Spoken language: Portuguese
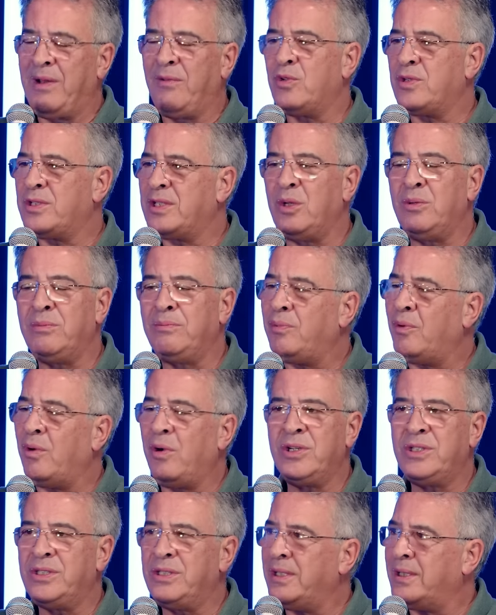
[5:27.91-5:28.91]
Você não
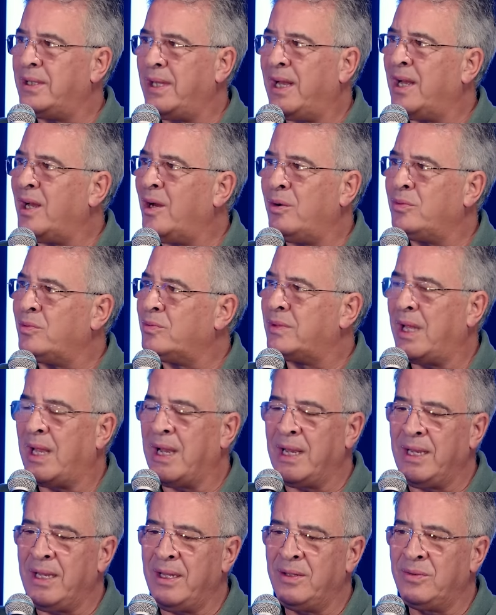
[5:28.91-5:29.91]
pode enterrar o
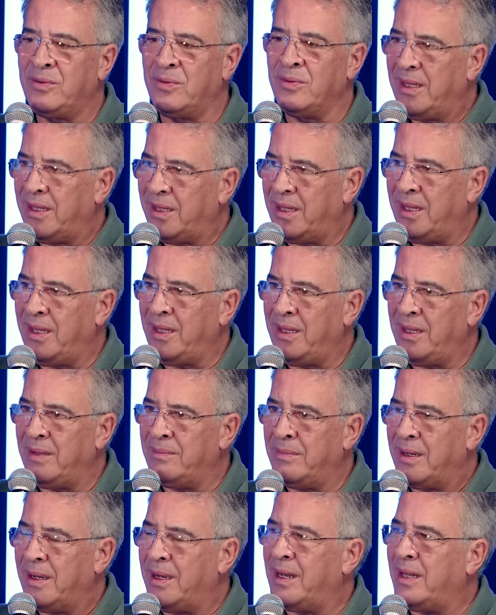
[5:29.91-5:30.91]
talento que
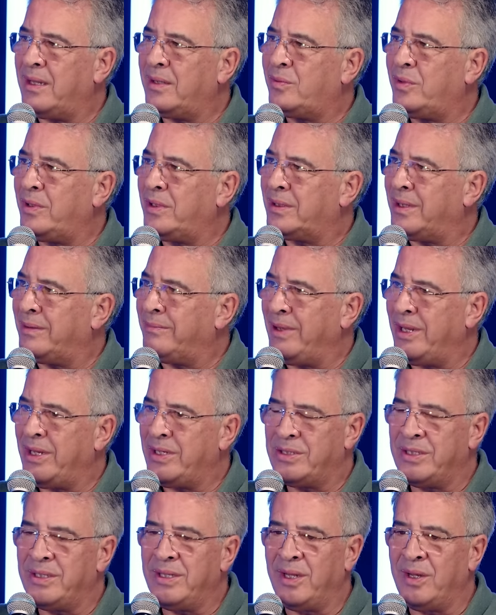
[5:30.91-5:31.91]

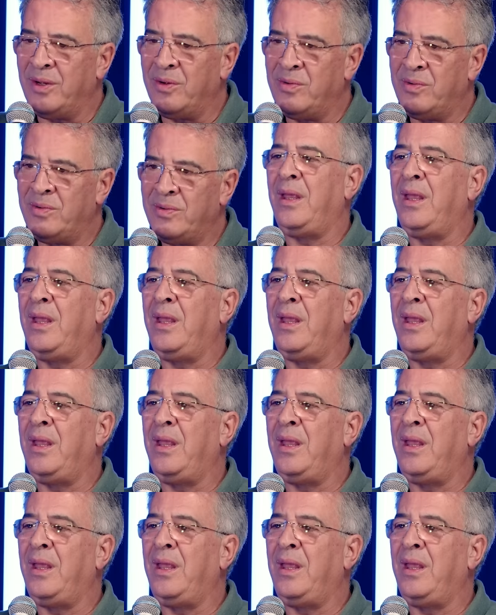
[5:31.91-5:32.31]
gratuitamente deu,